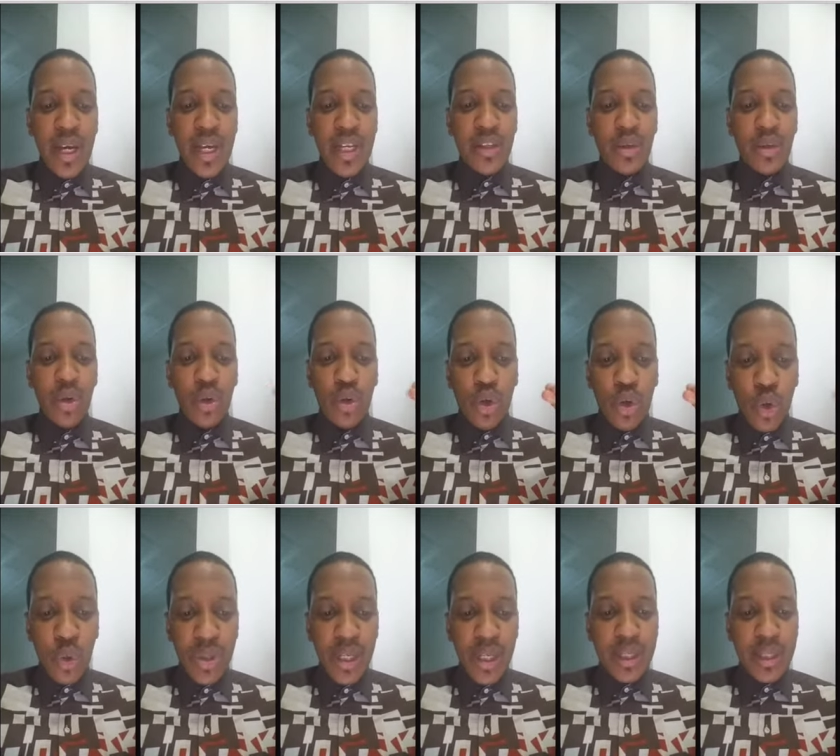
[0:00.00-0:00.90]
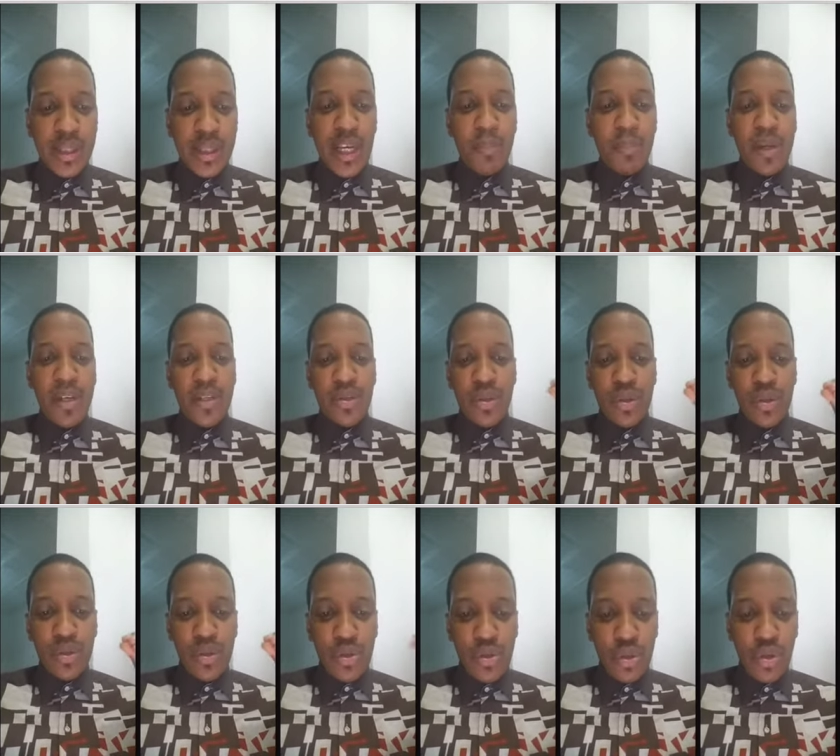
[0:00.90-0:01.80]
être connectés parce que
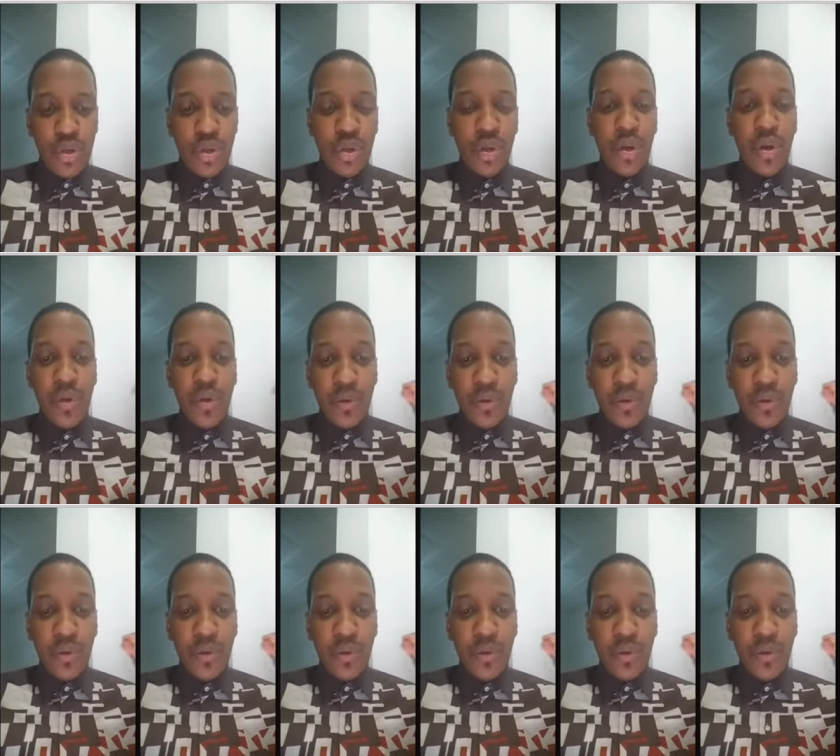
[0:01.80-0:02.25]
Dieu